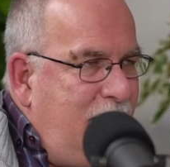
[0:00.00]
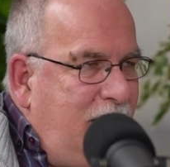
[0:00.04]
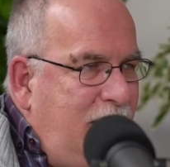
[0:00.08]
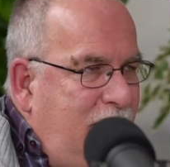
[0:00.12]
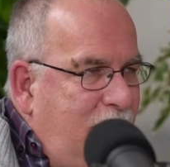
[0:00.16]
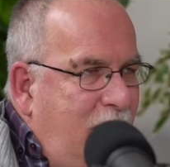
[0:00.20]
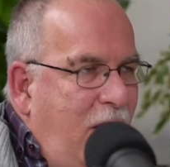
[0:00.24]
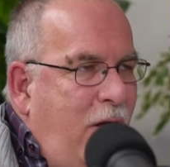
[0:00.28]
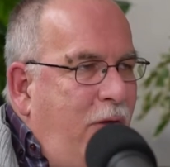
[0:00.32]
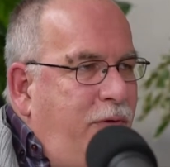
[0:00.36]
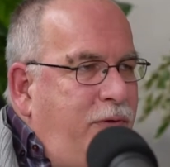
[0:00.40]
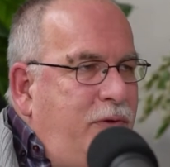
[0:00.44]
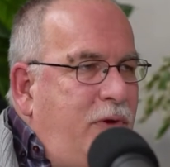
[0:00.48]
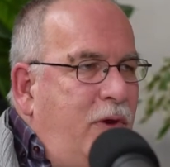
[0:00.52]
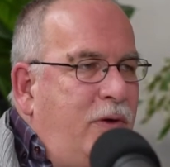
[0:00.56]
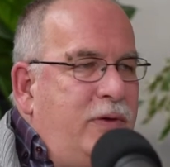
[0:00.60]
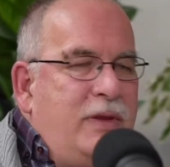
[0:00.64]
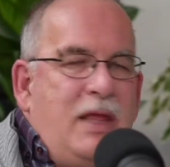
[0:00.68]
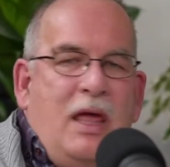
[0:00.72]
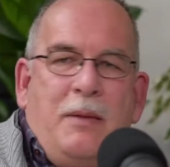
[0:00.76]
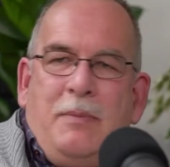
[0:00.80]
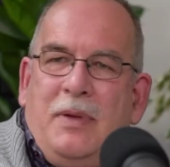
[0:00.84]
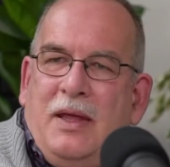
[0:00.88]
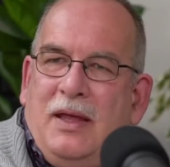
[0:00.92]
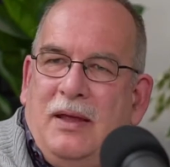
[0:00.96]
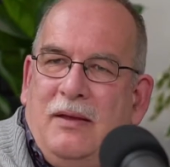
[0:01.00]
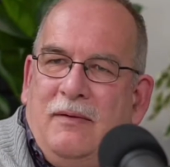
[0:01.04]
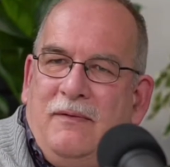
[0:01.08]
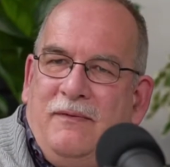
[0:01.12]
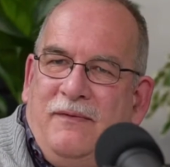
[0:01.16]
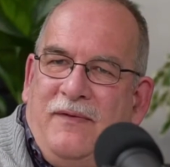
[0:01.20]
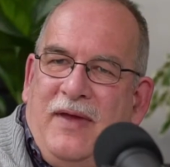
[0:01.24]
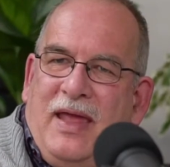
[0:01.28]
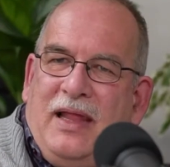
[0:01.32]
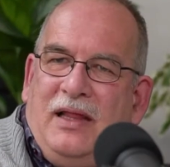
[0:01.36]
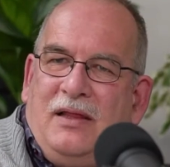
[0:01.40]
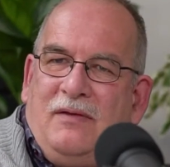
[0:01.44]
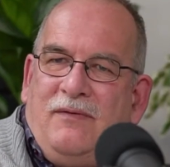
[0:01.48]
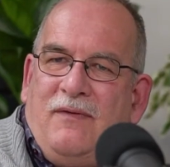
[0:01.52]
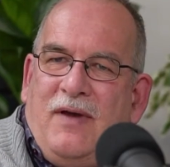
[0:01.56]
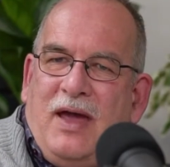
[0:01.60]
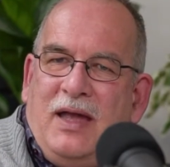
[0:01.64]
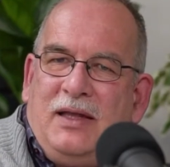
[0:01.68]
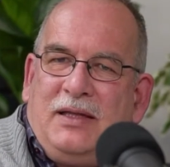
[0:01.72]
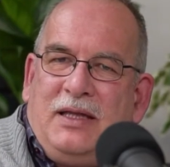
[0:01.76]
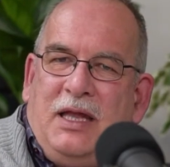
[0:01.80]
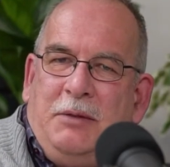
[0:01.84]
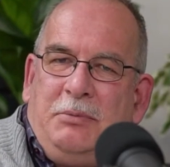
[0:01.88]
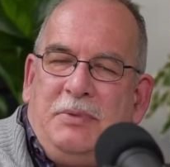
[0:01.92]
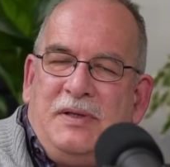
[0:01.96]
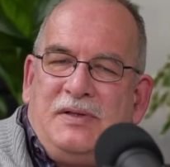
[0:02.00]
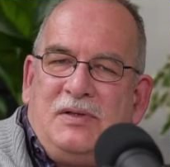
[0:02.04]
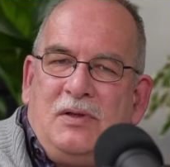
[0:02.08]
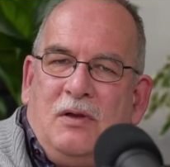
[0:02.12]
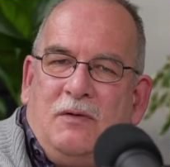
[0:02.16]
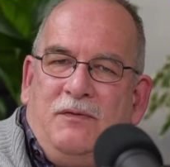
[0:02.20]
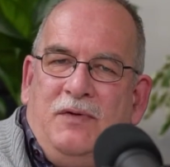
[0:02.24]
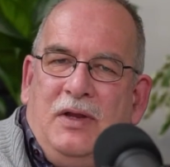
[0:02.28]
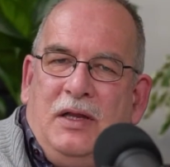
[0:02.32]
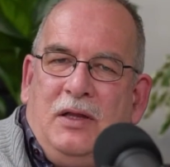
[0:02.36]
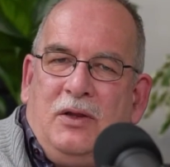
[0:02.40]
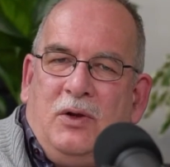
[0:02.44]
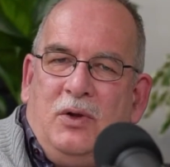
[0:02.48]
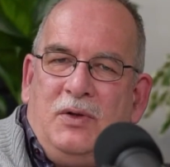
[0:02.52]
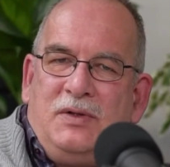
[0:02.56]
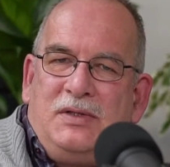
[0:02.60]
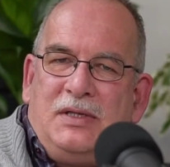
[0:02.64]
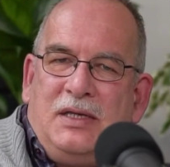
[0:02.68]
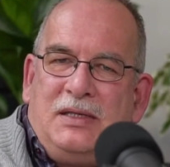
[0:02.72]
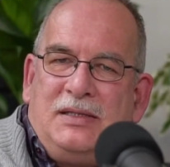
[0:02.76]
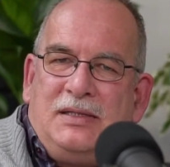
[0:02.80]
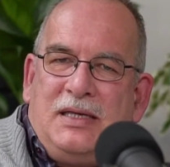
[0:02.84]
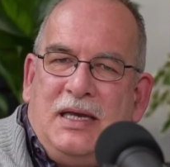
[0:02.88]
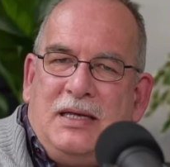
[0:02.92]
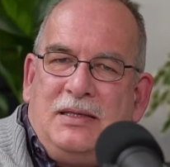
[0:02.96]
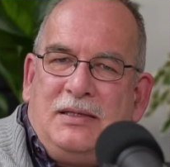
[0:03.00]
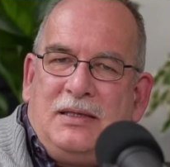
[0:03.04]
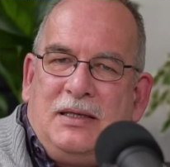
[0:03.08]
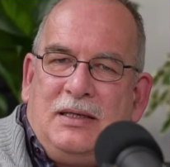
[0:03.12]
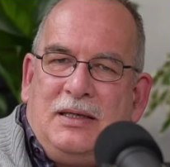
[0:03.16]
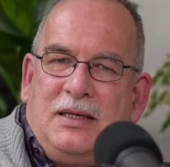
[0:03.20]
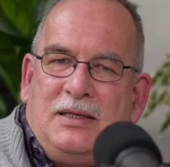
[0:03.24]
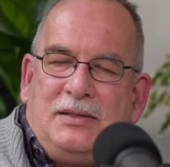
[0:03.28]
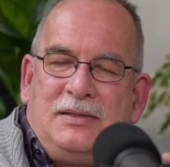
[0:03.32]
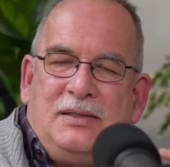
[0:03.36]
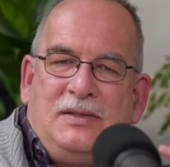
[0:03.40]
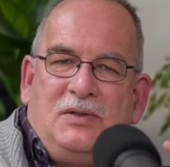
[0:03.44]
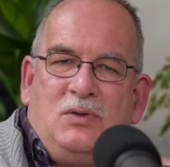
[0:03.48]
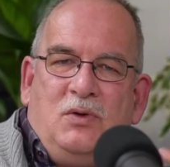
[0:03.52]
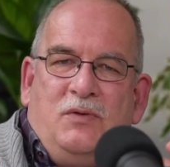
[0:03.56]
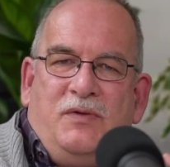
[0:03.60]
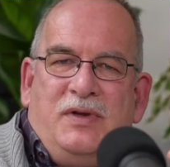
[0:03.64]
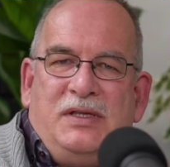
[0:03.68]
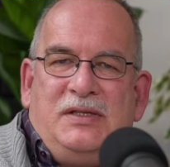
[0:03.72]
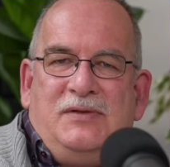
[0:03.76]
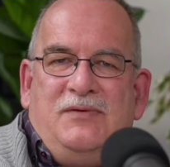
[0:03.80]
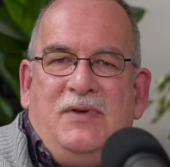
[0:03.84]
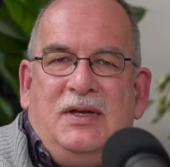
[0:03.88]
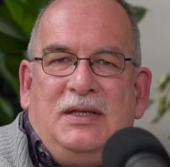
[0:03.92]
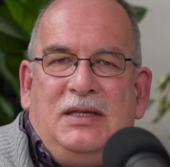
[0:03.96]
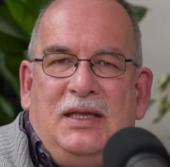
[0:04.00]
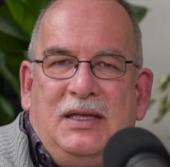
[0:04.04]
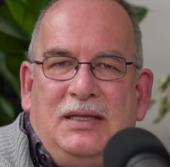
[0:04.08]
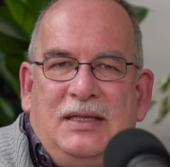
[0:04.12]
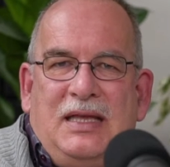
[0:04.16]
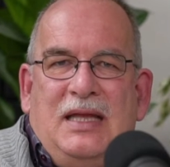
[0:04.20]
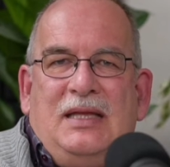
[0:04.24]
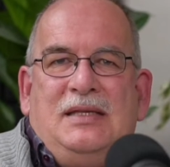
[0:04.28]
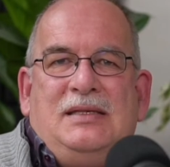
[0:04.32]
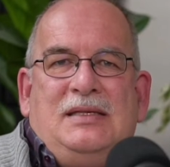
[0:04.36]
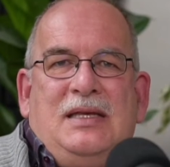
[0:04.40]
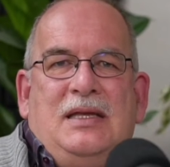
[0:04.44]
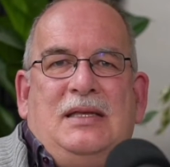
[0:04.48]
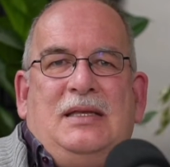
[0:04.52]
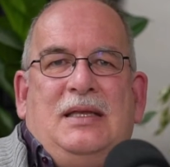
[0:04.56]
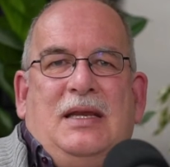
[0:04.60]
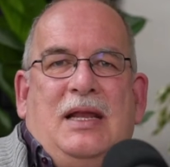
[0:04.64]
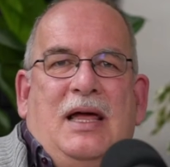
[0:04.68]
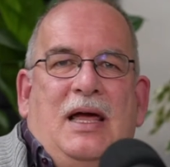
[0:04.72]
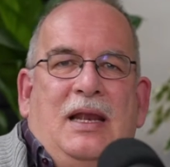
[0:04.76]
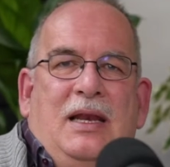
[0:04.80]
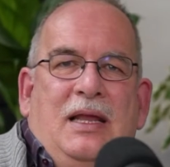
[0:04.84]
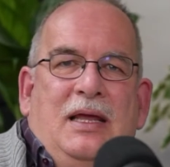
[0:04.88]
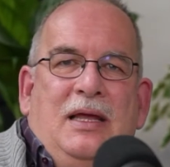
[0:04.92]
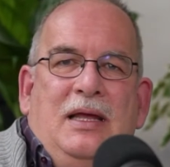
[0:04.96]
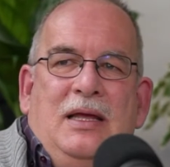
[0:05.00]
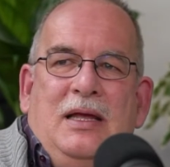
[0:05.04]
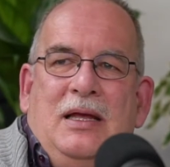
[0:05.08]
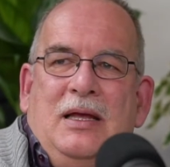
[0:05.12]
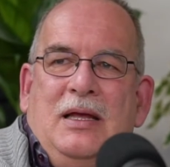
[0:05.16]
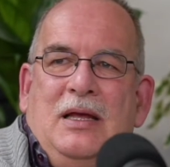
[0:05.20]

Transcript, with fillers: London, aber weltweit gibt es noch viel größere Zentren, dass es sowas wie eine dezentrale